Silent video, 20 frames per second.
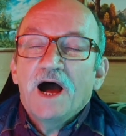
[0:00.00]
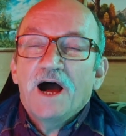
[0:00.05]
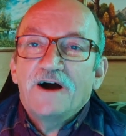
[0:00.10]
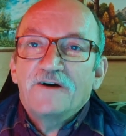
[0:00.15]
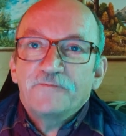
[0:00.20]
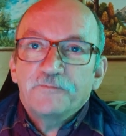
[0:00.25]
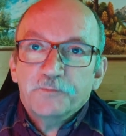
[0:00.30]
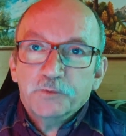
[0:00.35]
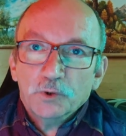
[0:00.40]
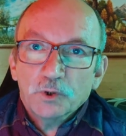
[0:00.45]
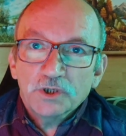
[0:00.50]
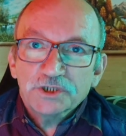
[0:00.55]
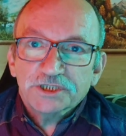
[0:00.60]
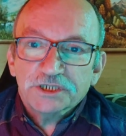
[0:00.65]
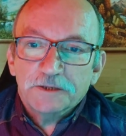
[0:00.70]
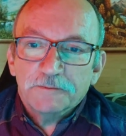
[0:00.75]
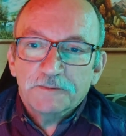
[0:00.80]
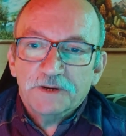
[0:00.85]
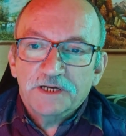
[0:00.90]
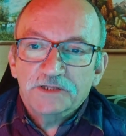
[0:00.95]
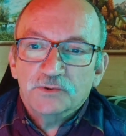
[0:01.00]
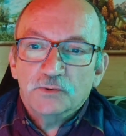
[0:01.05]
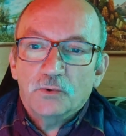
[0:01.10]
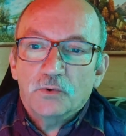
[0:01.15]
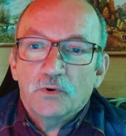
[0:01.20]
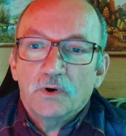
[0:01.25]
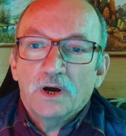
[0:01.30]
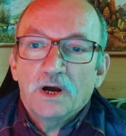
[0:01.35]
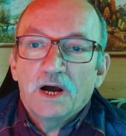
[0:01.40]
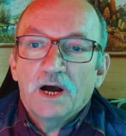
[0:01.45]
А в прошлом
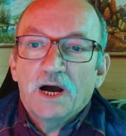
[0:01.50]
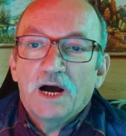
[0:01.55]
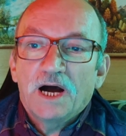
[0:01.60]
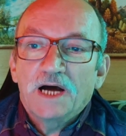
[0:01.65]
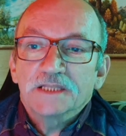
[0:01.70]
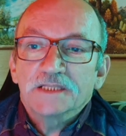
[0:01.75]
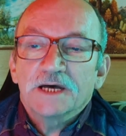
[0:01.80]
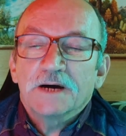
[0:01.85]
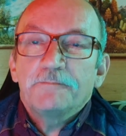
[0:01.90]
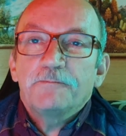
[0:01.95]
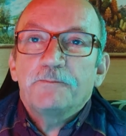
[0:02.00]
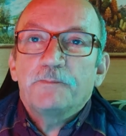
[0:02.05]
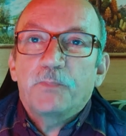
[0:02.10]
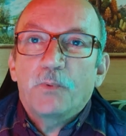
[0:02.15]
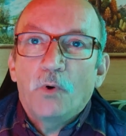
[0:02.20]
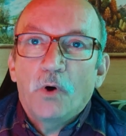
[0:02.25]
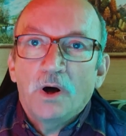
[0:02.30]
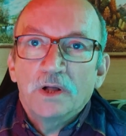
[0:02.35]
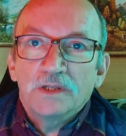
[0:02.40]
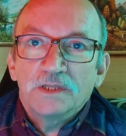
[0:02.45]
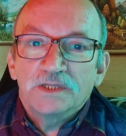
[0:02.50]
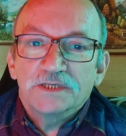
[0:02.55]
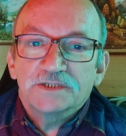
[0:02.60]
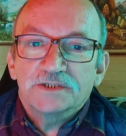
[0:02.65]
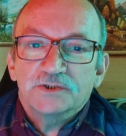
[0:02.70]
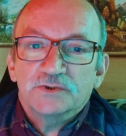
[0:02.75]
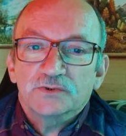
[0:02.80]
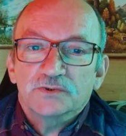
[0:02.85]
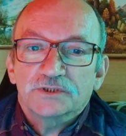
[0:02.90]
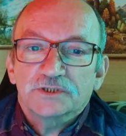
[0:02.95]
году она
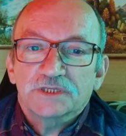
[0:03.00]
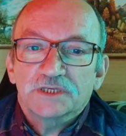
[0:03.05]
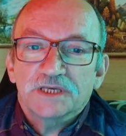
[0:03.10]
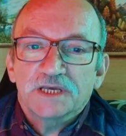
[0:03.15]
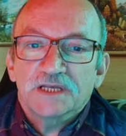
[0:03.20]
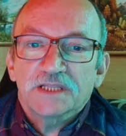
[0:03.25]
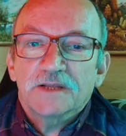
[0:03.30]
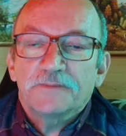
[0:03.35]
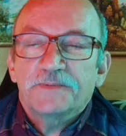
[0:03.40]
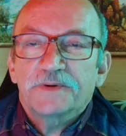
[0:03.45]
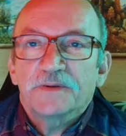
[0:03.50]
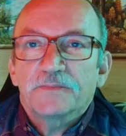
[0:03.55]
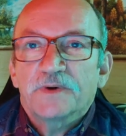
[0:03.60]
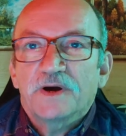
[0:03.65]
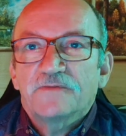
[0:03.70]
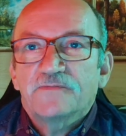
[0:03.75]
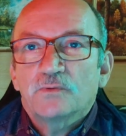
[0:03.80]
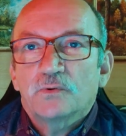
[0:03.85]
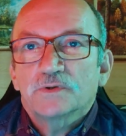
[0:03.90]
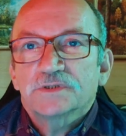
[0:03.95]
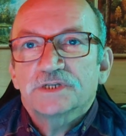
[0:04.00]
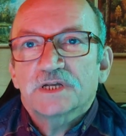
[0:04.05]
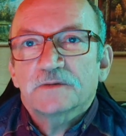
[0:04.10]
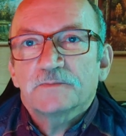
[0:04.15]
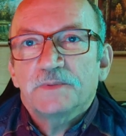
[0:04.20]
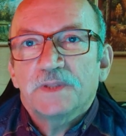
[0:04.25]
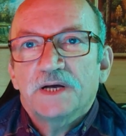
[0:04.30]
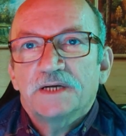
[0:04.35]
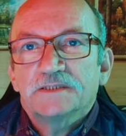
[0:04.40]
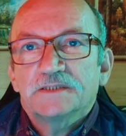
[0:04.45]
полностью съела прибавку к
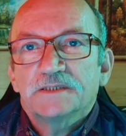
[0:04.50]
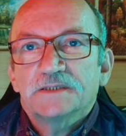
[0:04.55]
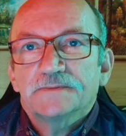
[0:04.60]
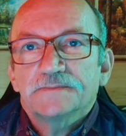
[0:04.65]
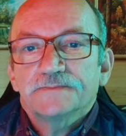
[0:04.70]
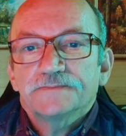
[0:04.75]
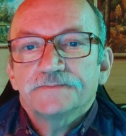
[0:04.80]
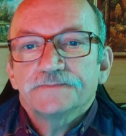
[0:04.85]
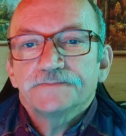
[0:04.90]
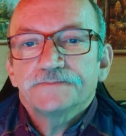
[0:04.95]
зарплате.